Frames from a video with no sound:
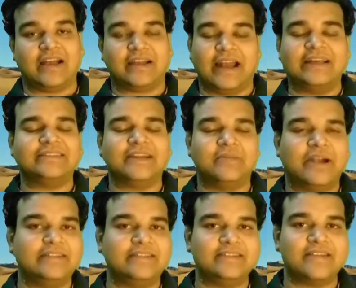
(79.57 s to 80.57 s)
क्लासिकल
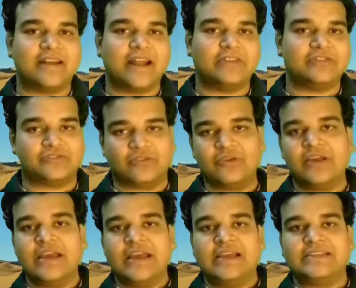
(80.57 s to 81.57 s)
मेडिसिन चल रहा है दोस्तों
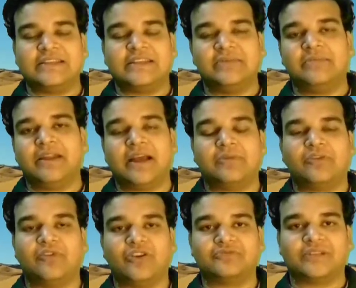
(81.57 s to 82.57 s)
जितने भी मैंने आपको
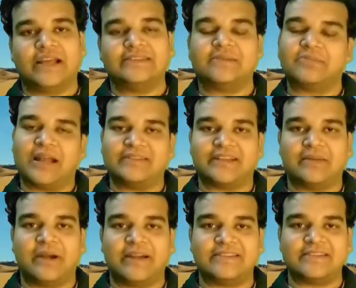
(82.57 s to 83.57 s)
ब्लॉग बनाए सब क्लासिकल
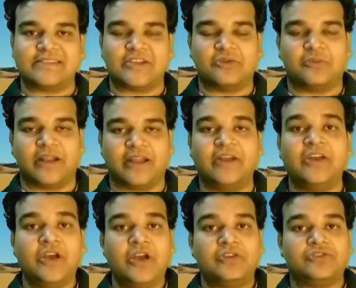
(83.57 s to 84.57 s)
मेडिसिन के ऊपर हैं
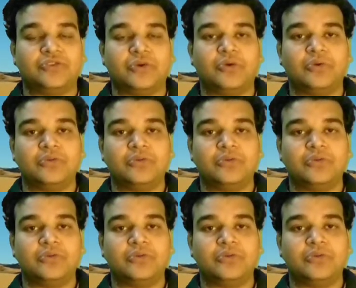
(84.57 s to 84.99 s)
जो